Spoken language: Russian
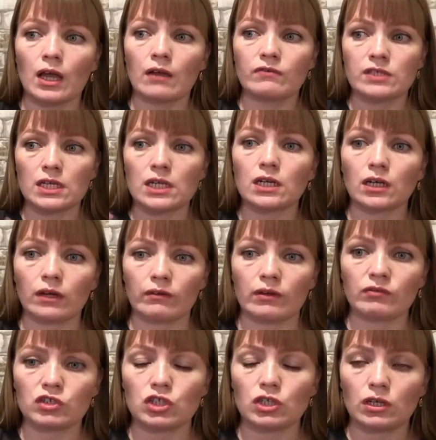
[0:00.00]
все
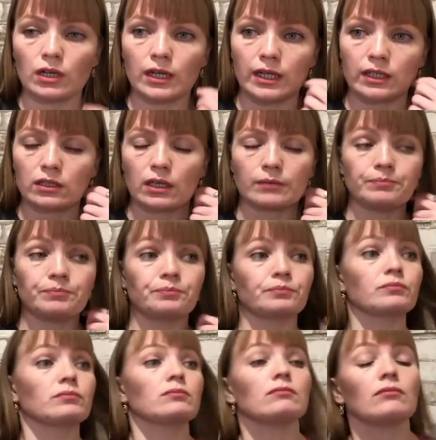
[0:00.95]
роговевшие клетки.
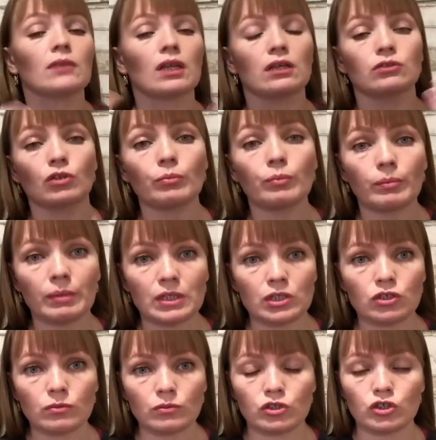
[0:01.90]
Но по
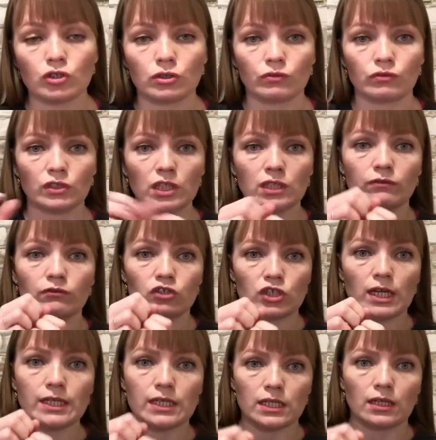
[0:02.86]
большому счету вот эта вот
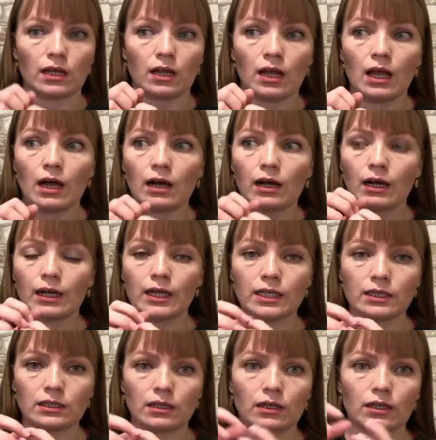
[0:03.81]
жадина
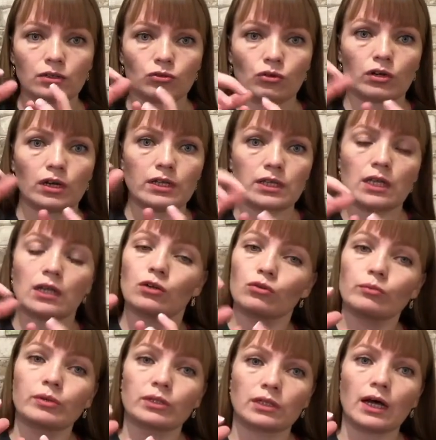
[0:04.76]
клетка, которая не
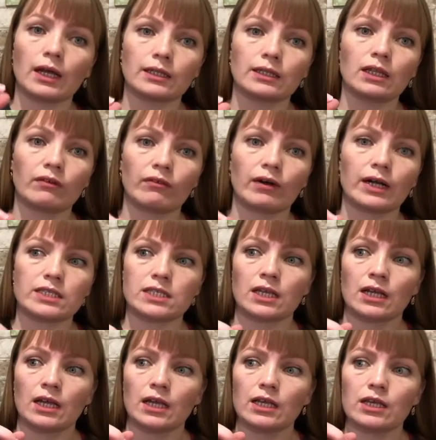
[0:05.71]
любит отдавать,
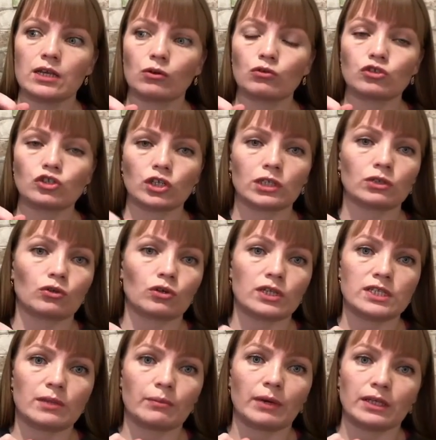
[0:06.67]
и кожа, которая
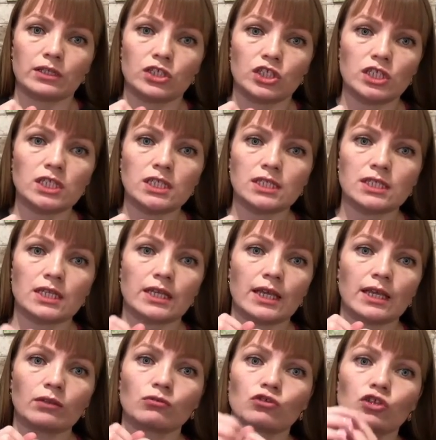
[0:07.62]
сама не чистится,
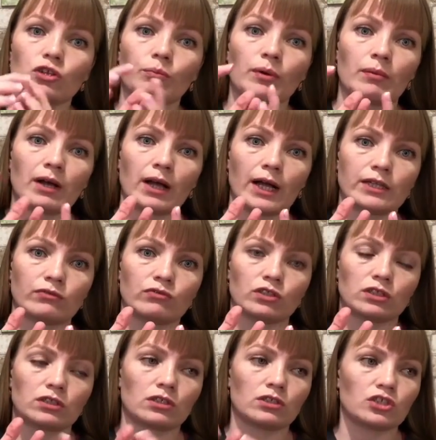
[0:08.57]
ей нужно помогать вот
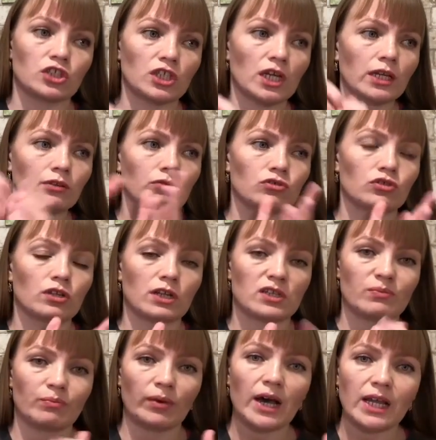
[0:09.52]
это очищать, нужно
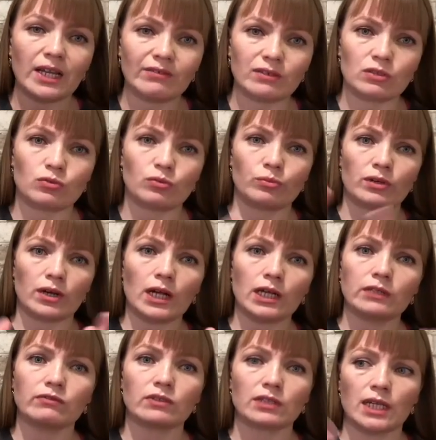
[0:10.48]
распаривать,
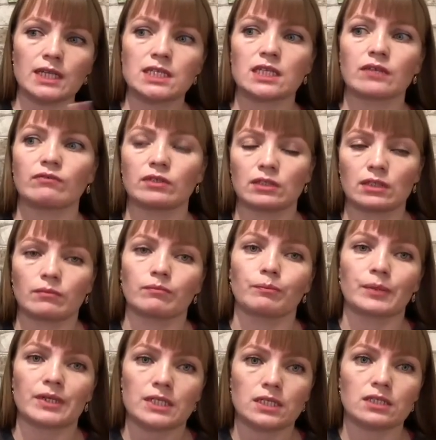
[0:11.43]
убирать, вытаскивать, там,
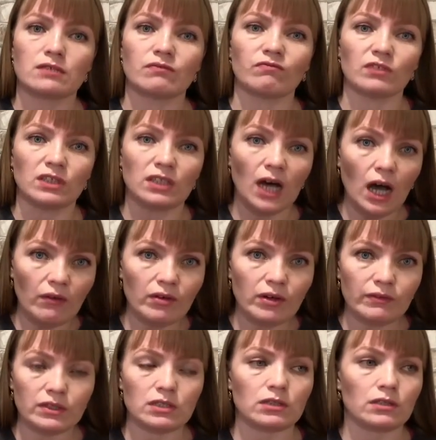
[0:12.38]
простите,
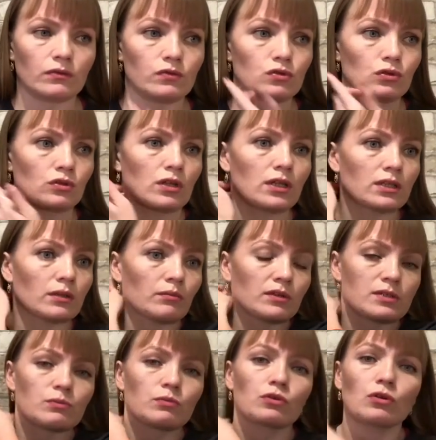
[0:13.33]
выдавливать это все, да, там,
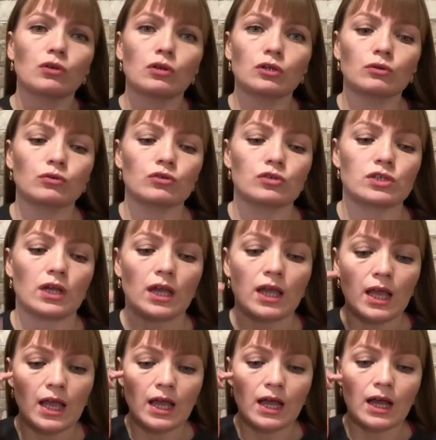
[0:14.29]
косметологу идти.
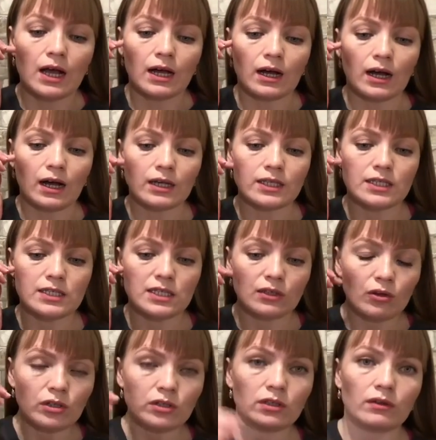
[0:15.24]
А,
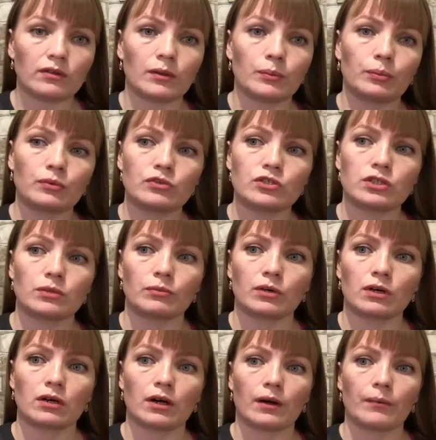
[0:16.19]
кислоты, допустим,
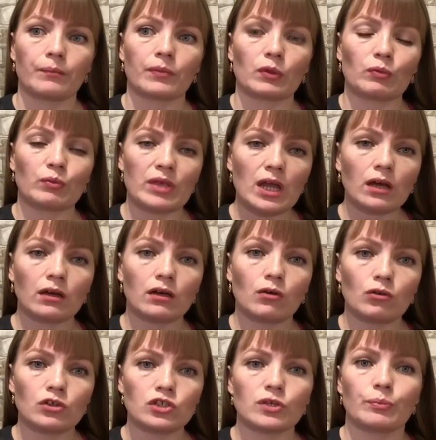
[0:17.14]
а, у меня
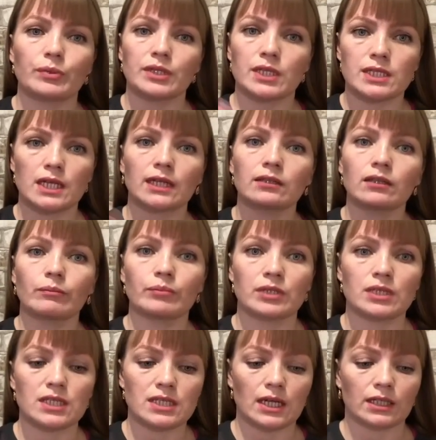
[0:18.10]
кожа 50 на
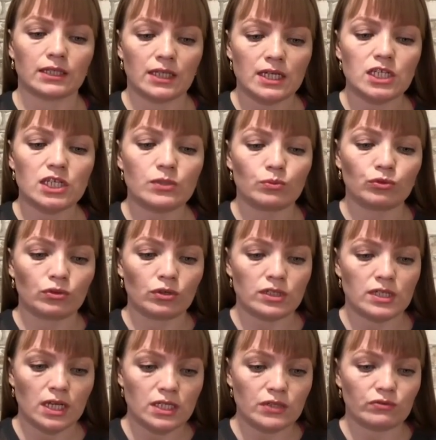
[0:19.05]
50, я сейчас буду
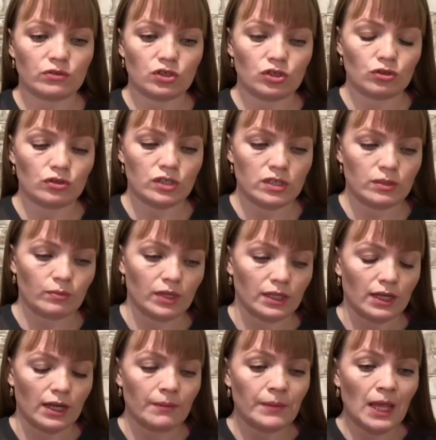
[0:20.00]
рассказывать еще о себе,
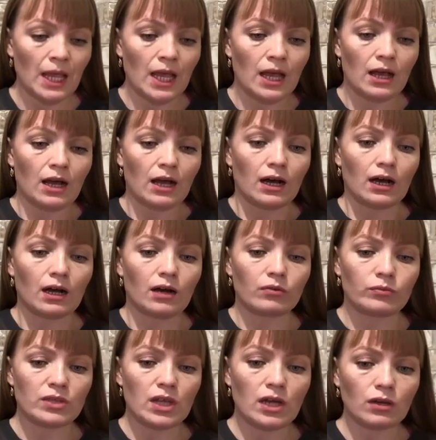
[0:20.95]
да. А, у
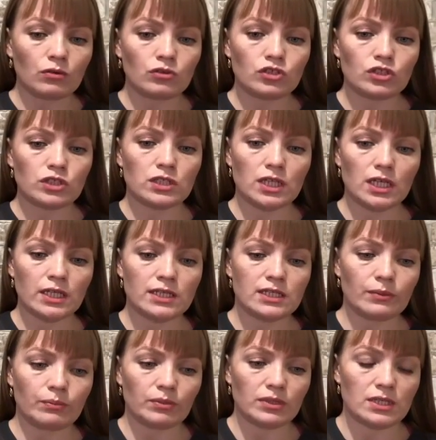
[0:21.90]
меня кожа
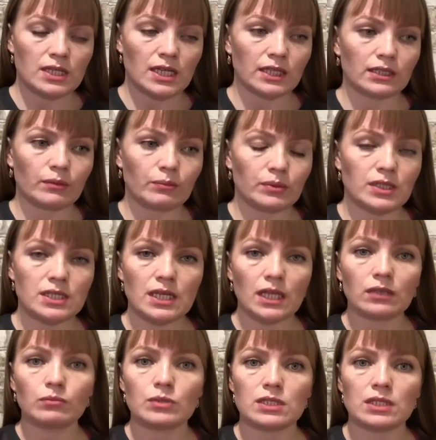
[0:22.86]
делится 50 на
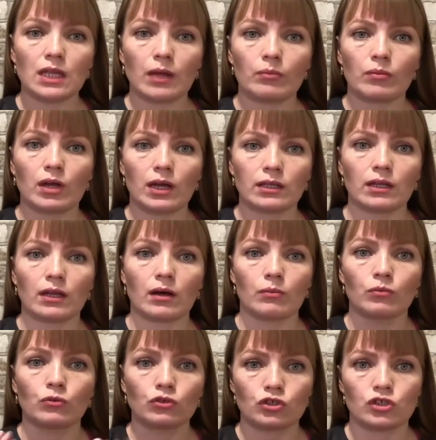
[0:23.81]
50, местами она
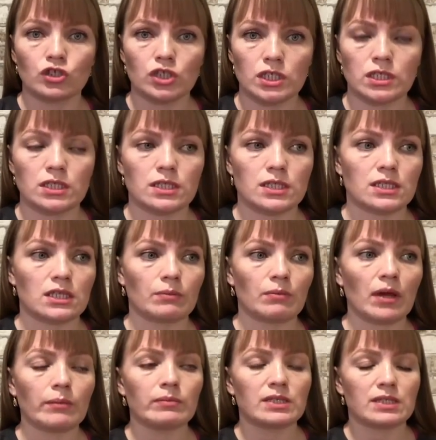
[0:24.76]
может чиститься
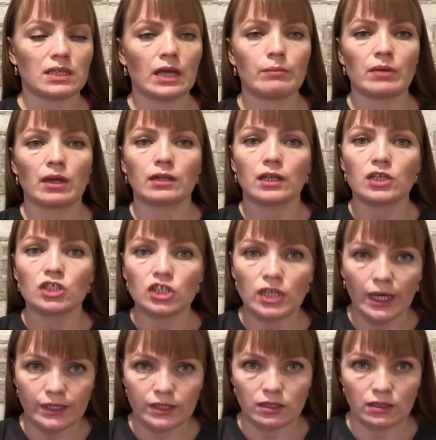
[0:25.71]
сама, местами она
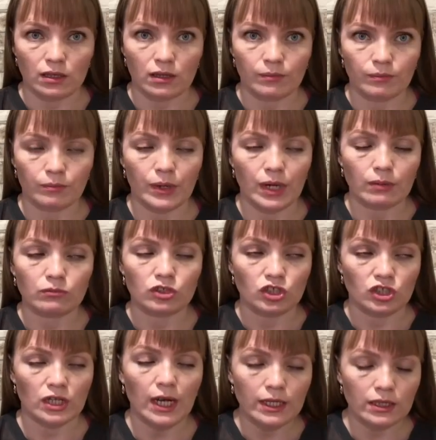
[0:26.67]
жадина, прям
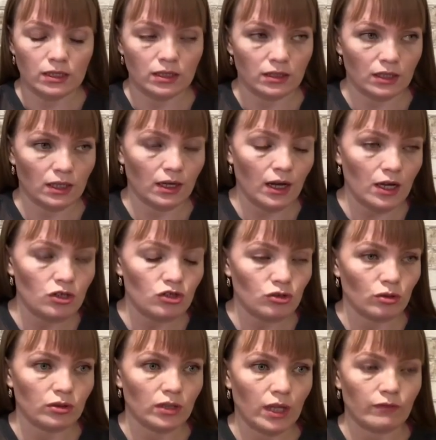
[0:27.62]
жадина такая,
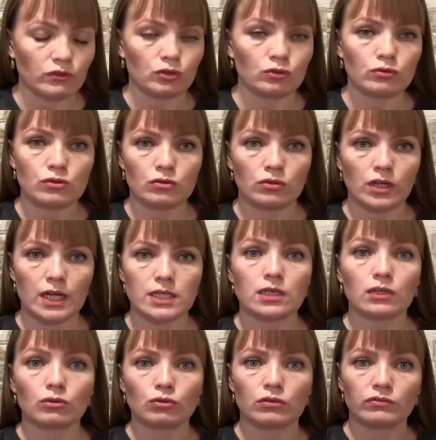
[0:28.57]
что она вот эту всю грязь,
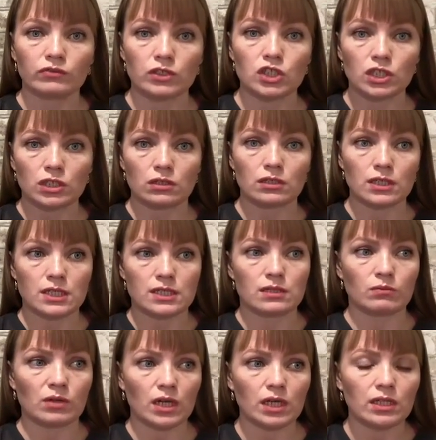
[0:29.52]
которую в течение дня
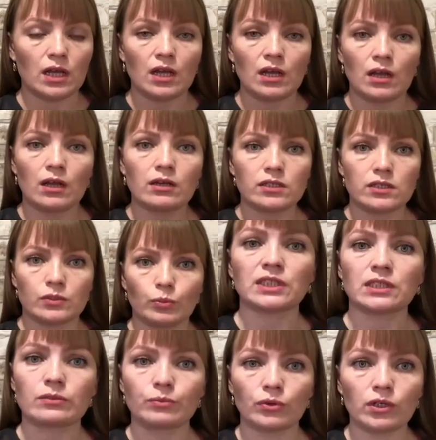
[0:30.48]
собирает, с
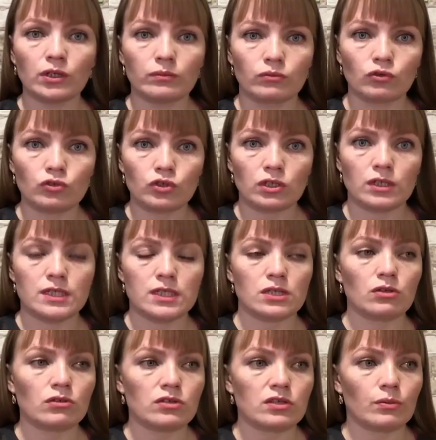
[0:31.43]
боем нужно с
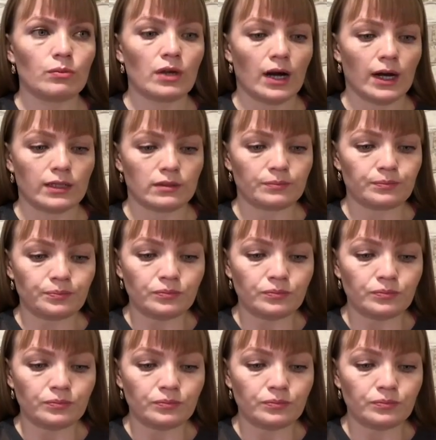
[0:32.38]
нее забирать.